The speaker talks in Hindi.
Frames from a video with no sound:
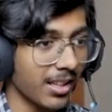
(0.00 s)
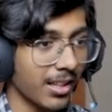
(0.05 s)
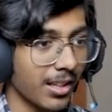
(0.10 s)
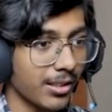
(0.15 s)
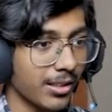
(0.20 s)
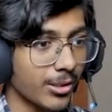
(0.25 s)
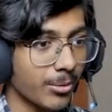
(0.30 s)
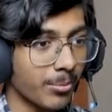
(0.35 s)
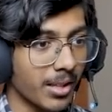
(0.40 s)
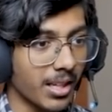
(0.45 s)

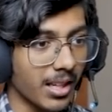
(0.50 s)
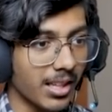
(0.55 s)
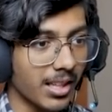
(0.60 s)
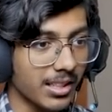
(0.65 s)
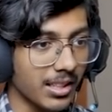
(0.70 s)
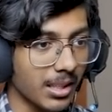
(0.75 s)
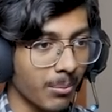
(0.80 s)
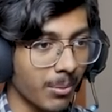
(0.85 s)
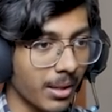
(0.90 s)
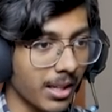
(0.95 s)
तुम्हें क्या
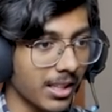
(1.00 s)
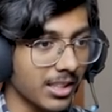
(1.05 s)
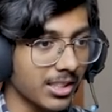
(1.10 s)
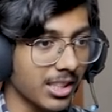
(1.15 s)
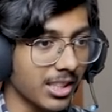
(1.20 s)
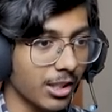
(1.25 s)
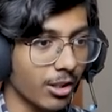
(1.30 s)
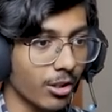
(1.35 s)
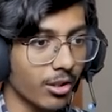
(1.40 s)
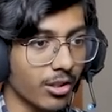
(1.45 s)
लगता है मैं
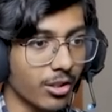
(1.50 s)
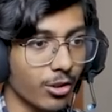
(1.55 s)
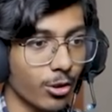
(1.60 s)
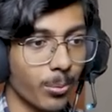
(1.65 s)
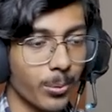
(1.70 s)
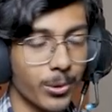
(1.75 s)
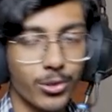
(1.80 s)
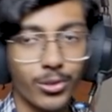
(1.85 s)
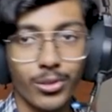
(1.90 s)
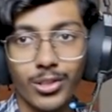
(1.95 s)
एंडसाइट और
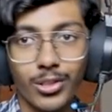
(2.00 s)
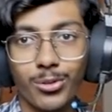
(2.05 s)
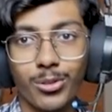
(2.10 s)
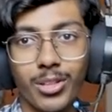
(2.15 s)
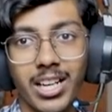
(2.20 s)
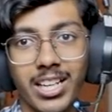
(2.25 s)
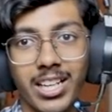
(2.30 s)
कोबल स्टोन क्यों उठा के